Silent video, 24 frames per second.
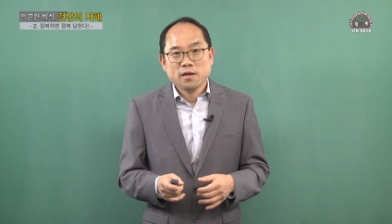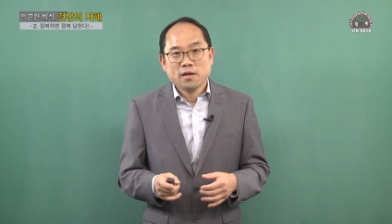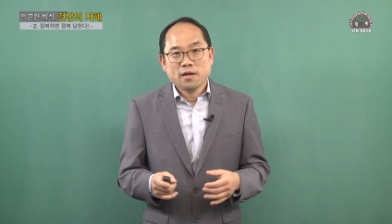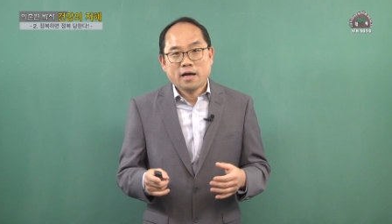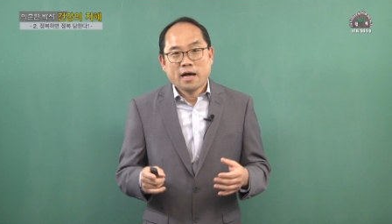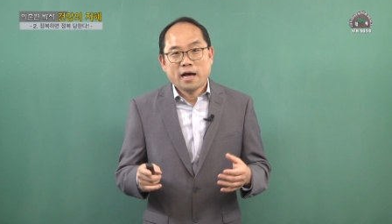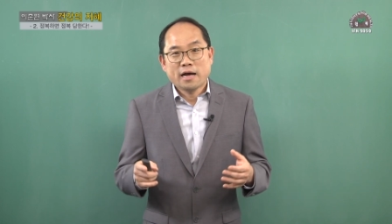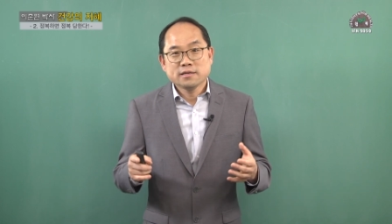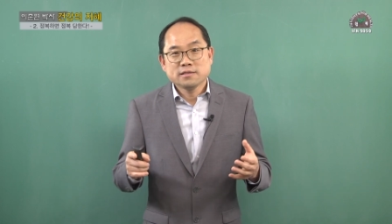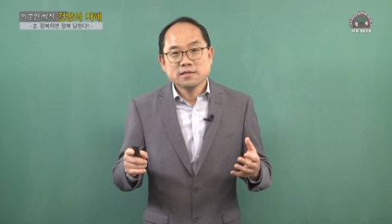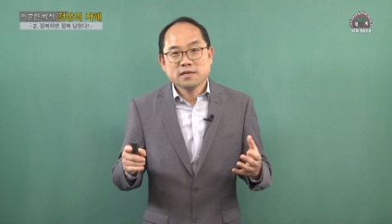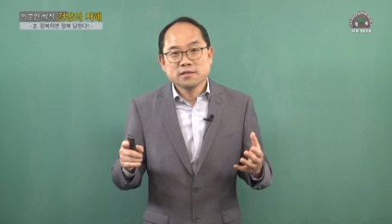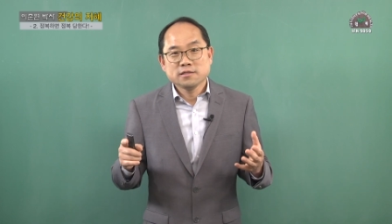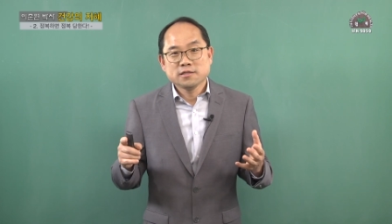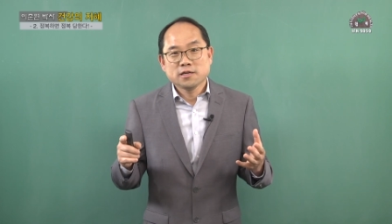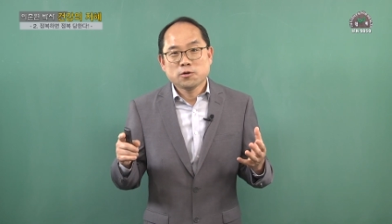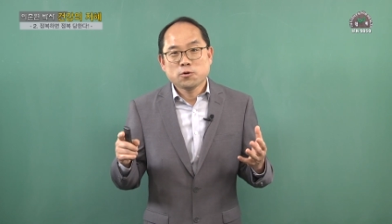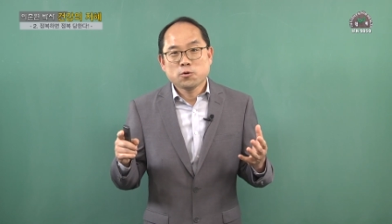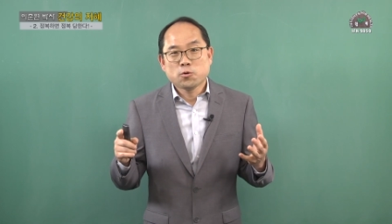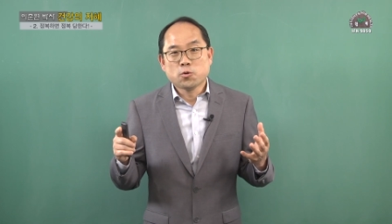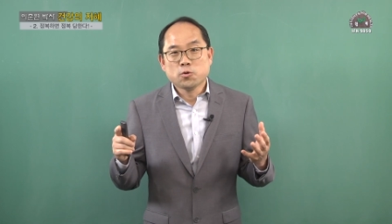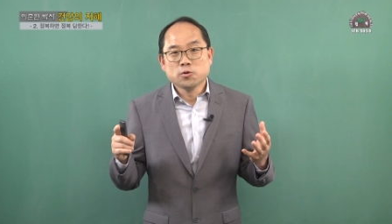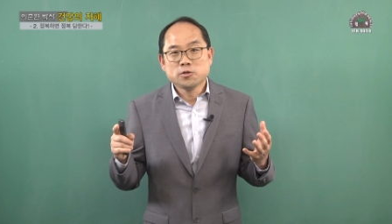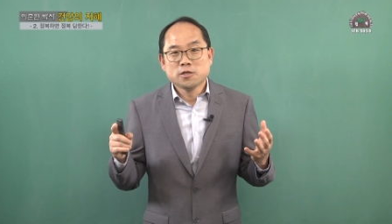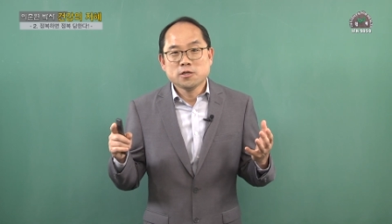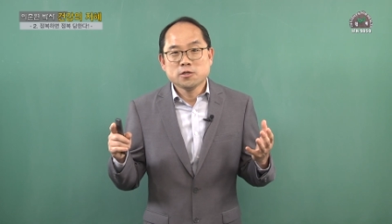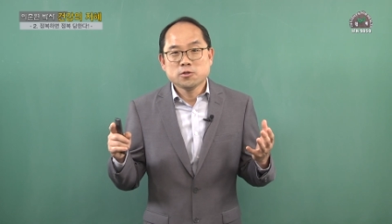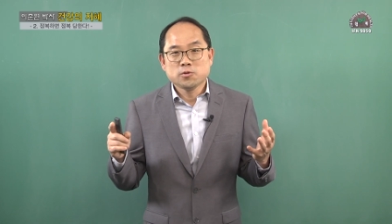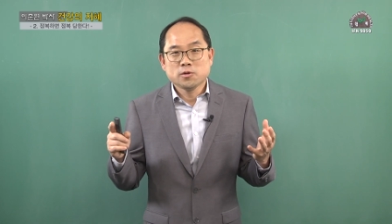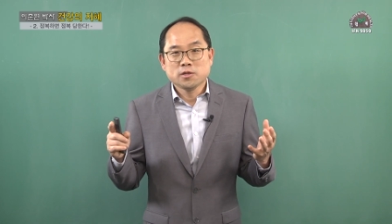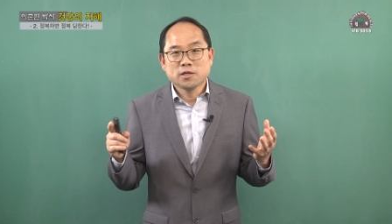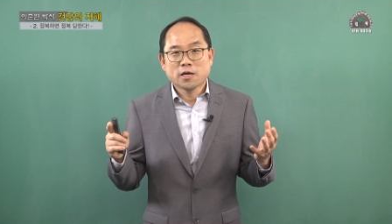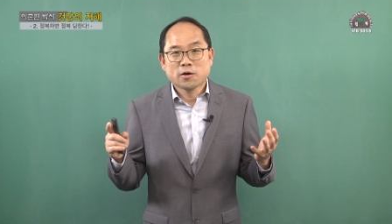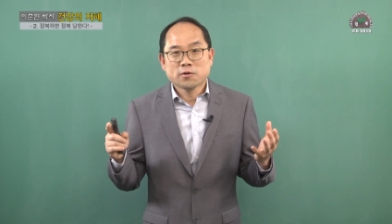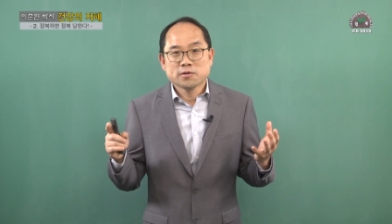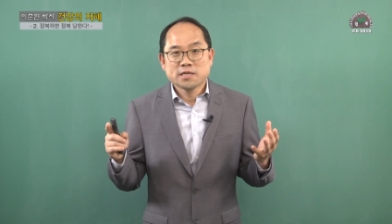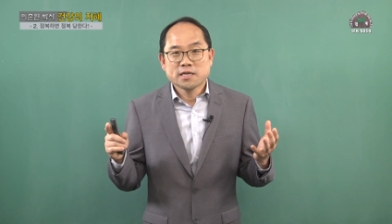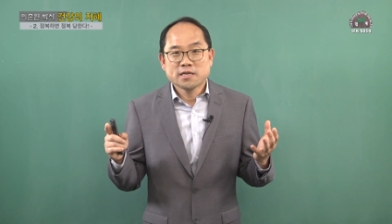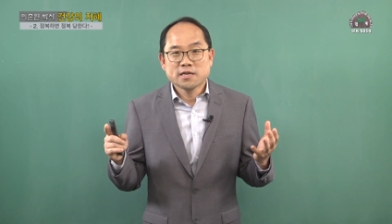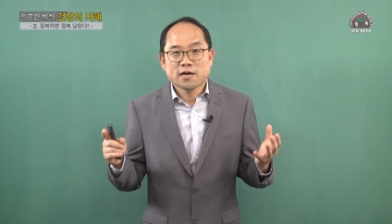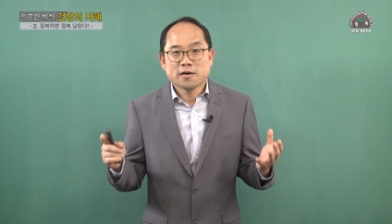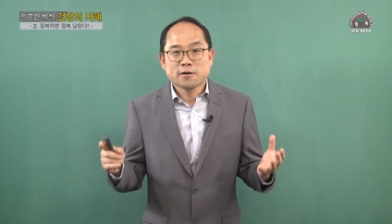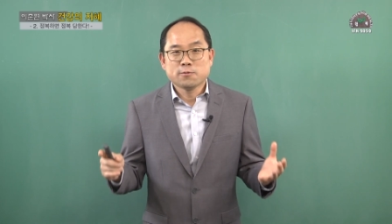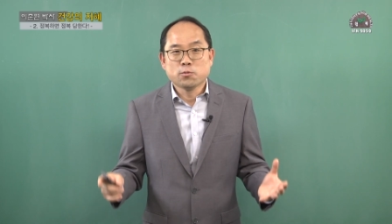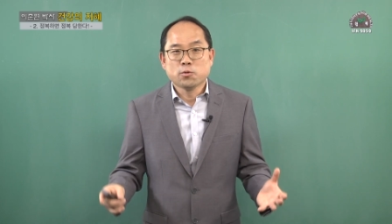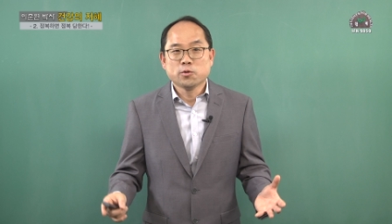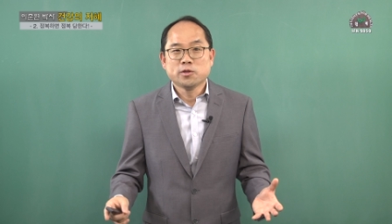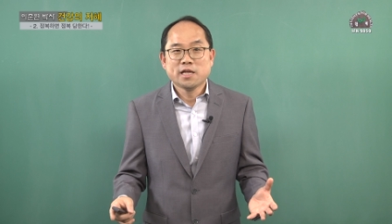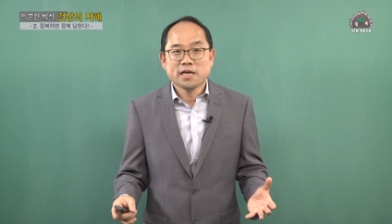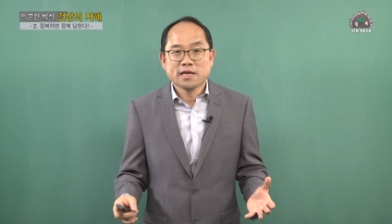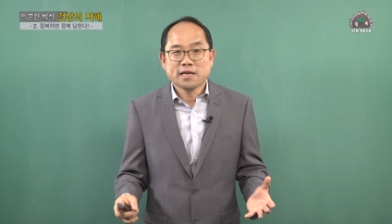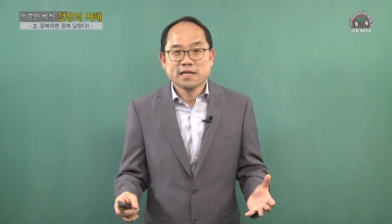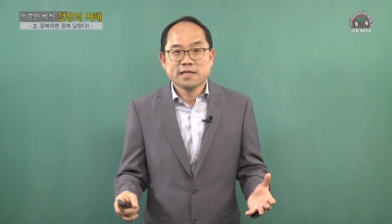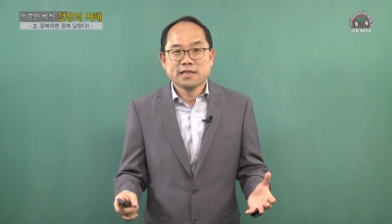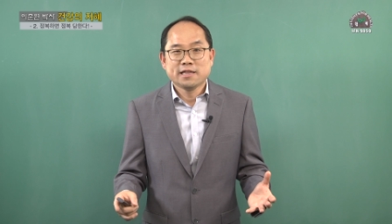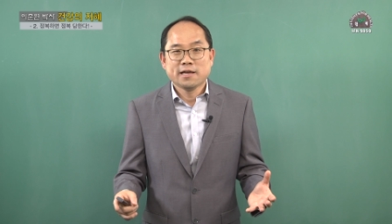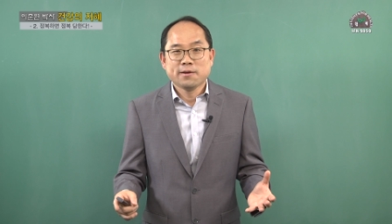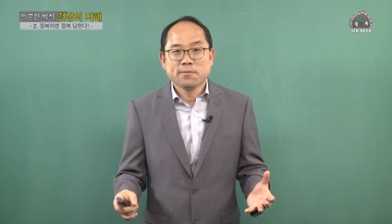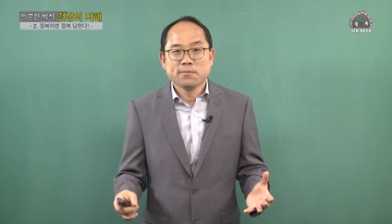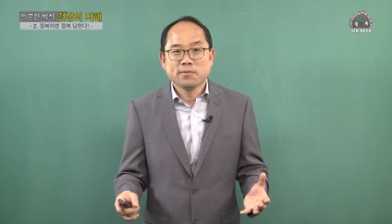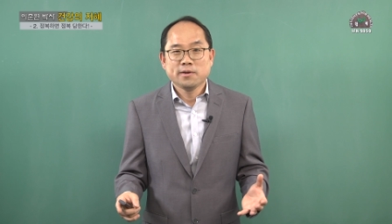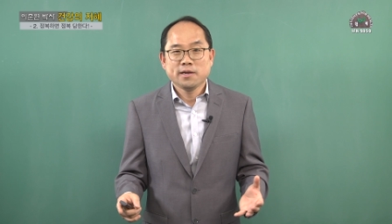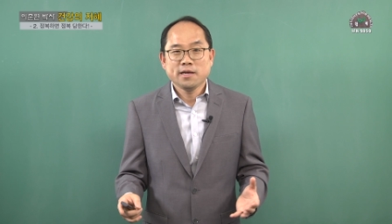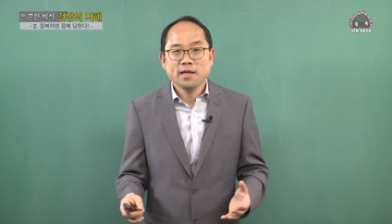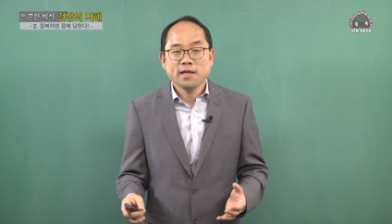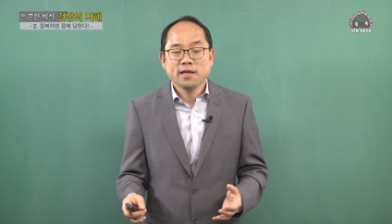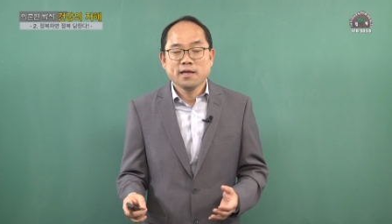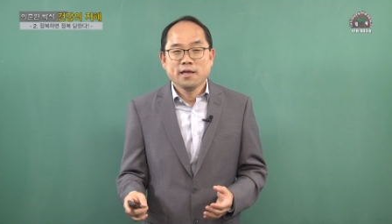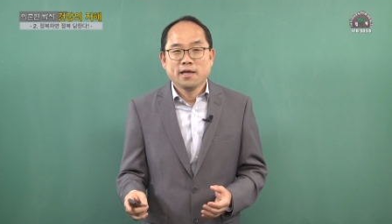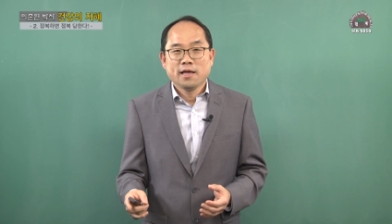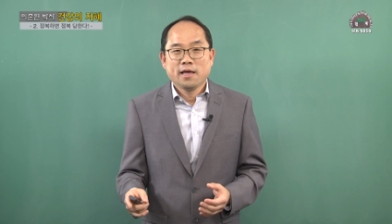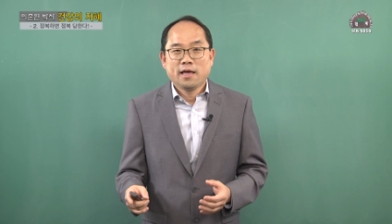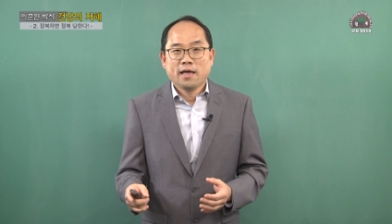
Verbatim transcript: 항생제로 고칠 수 있다고 생각을 못했기 때문에